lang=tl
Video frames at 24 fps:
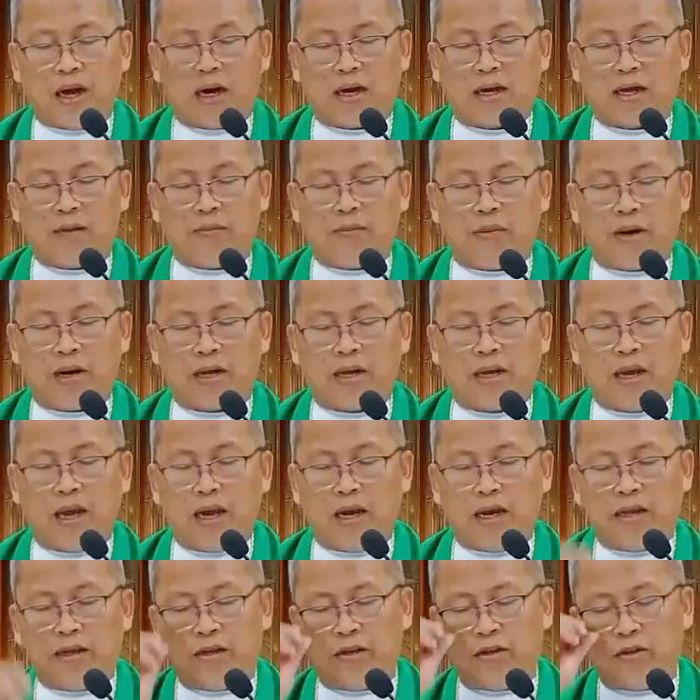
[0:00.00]
Ang
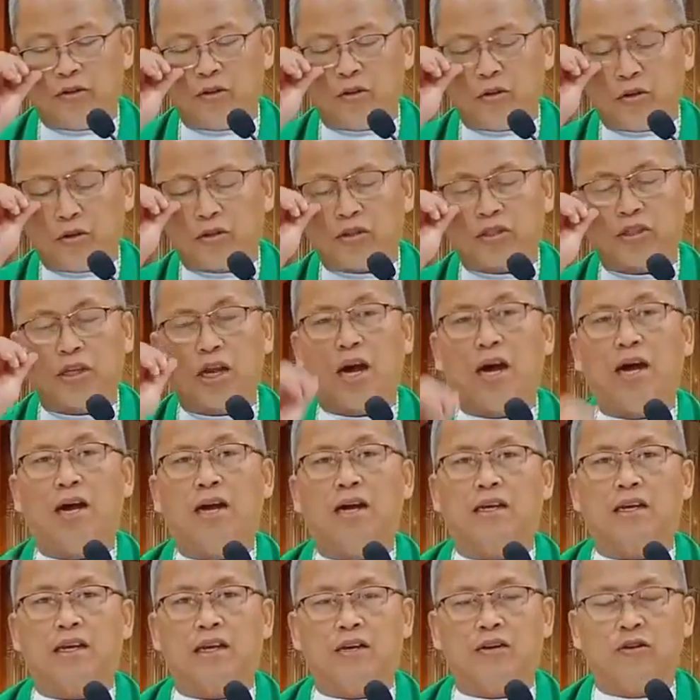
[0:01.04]
ebanghelyo
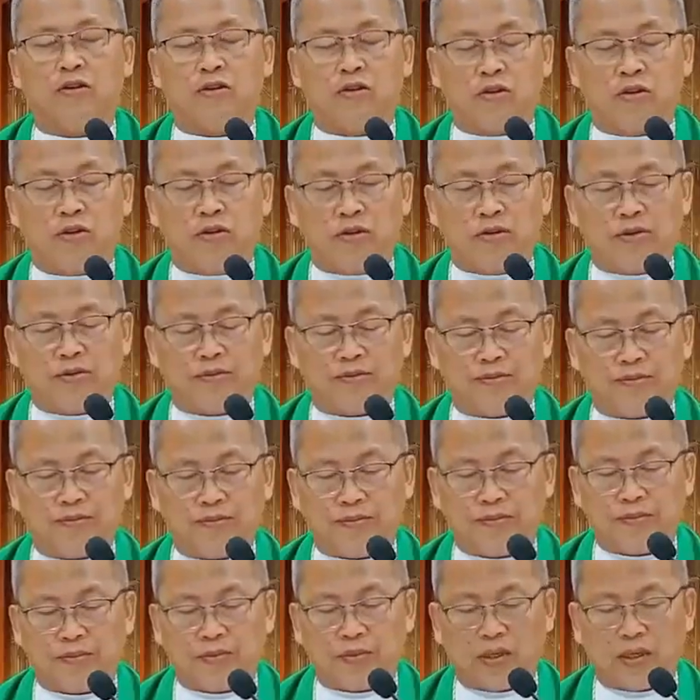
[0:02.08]
sa Ginoo.
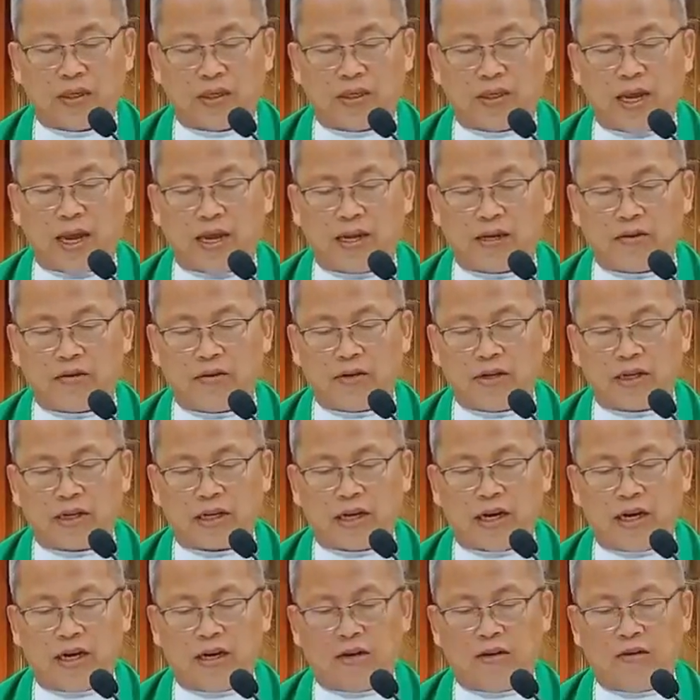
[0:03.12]
Dayon
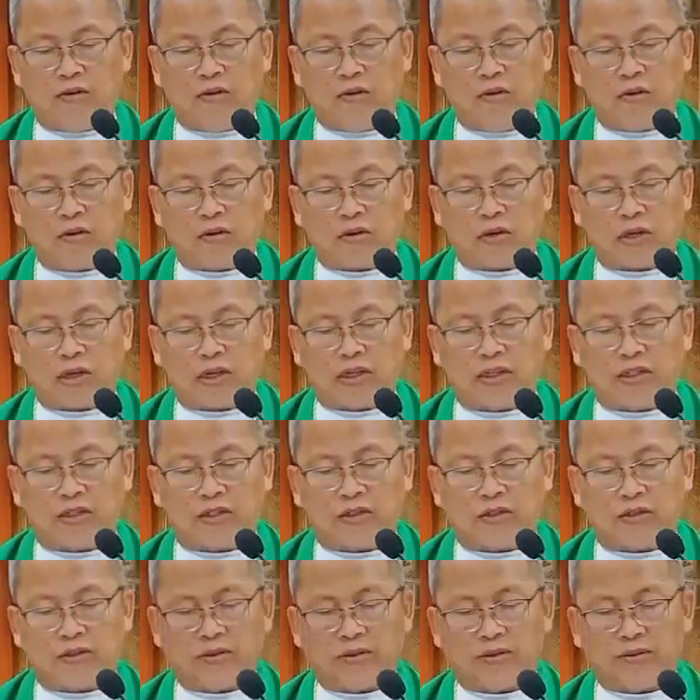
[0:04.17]
ikaw o
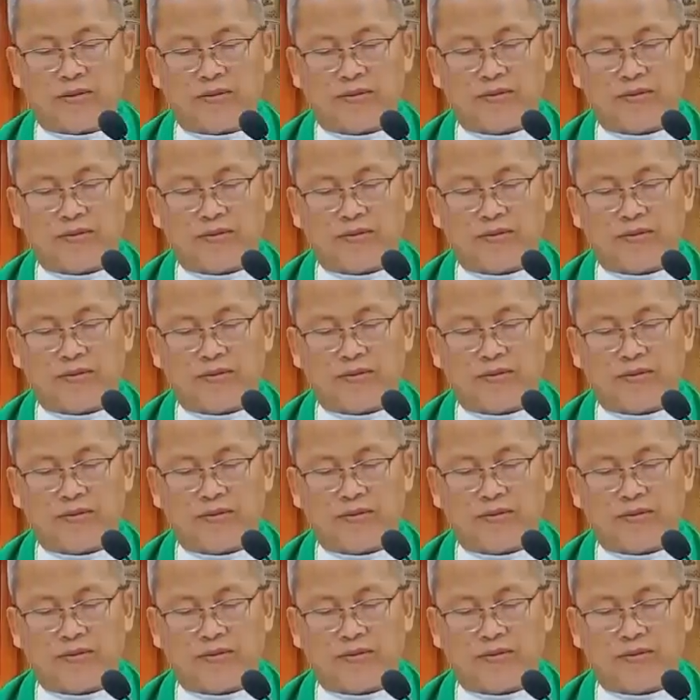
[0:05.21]
Kristo.